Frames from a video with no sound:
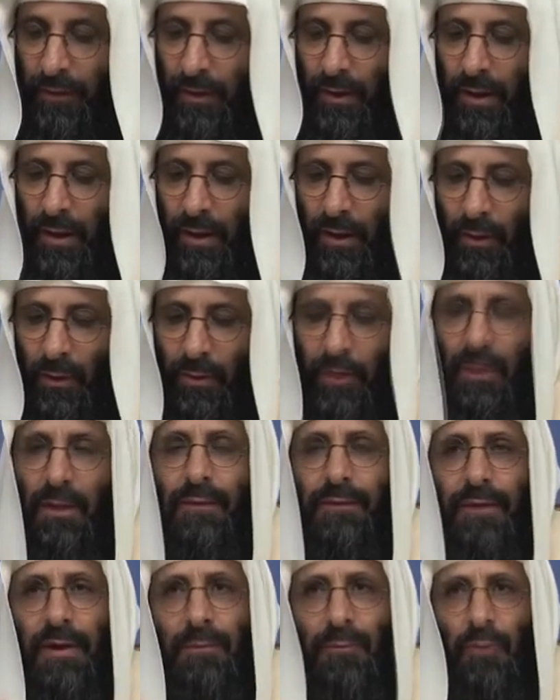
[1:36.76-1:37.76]
فقال
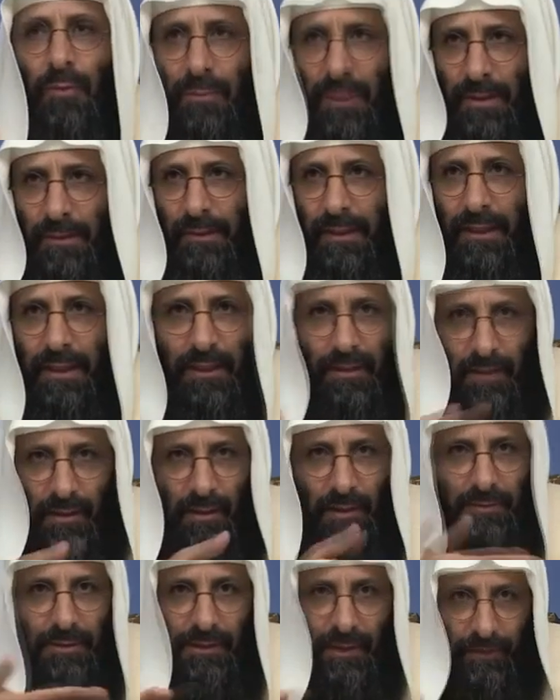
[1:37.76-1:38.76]
فهمتم ما معنى
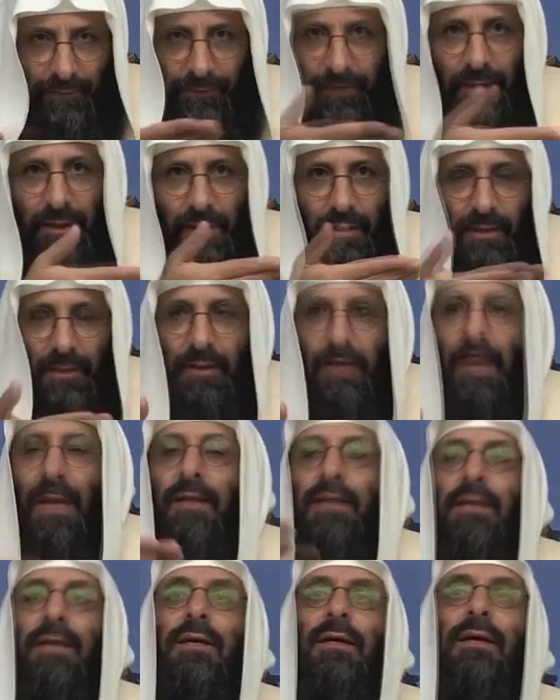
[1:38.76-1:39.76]
القراءة بالتلفيق
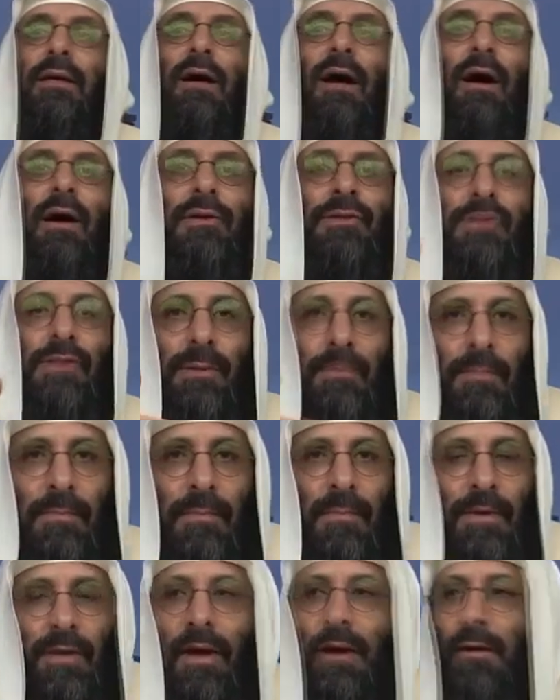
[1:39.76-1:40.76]
يعني عاصم
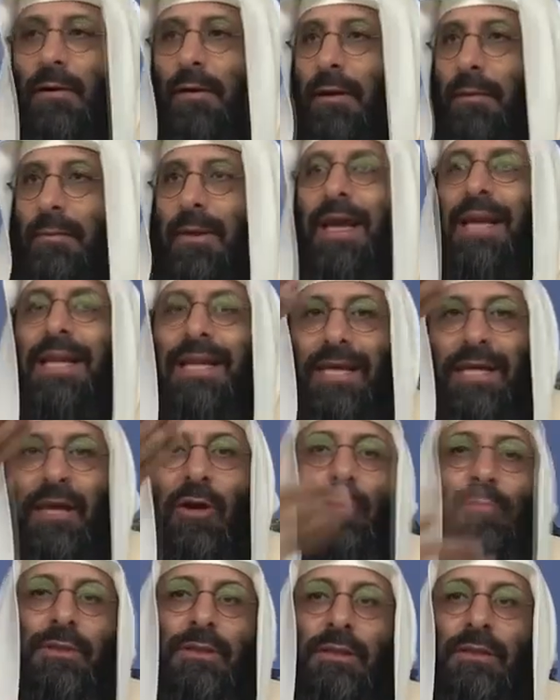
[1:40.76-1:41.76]
يقرأ مالك
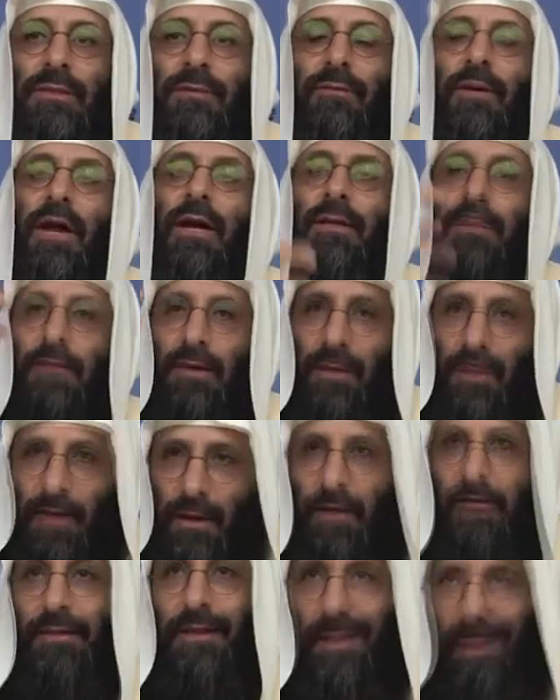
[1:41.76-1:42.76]
يوم الدين فأنت
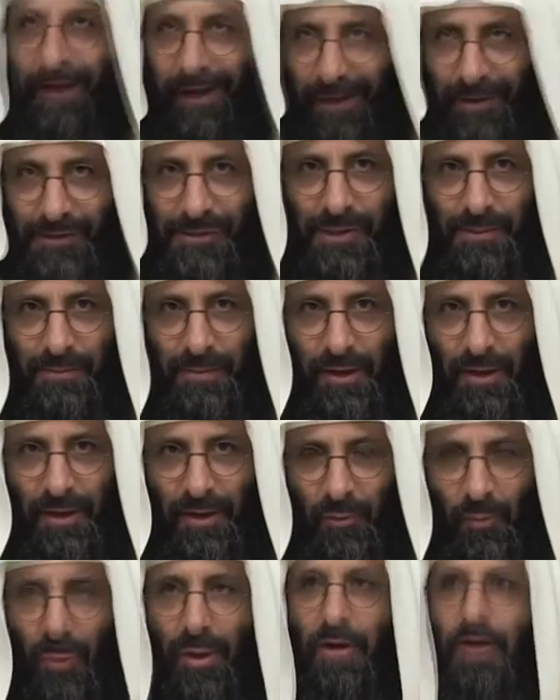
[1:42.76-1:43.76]
قرأت لعاصم
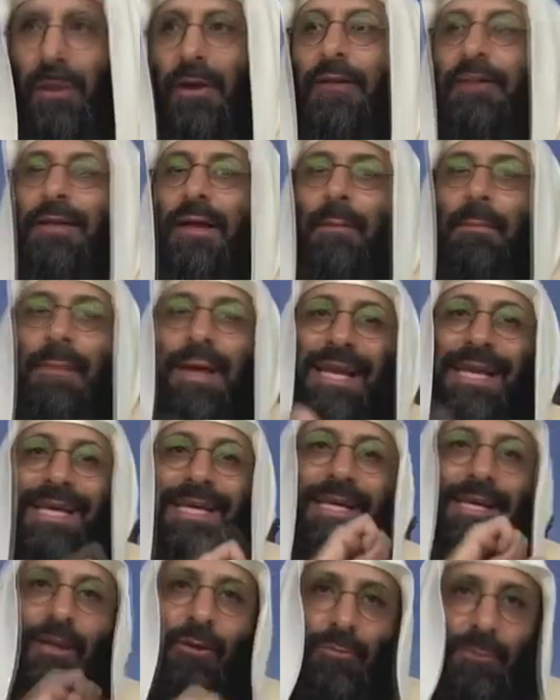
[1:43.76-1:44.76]
وقرأت
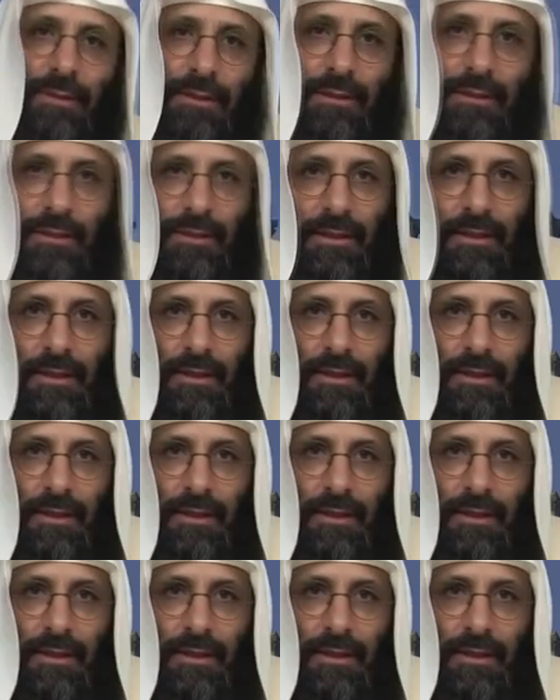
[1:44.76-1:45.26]
ملك يوم الدين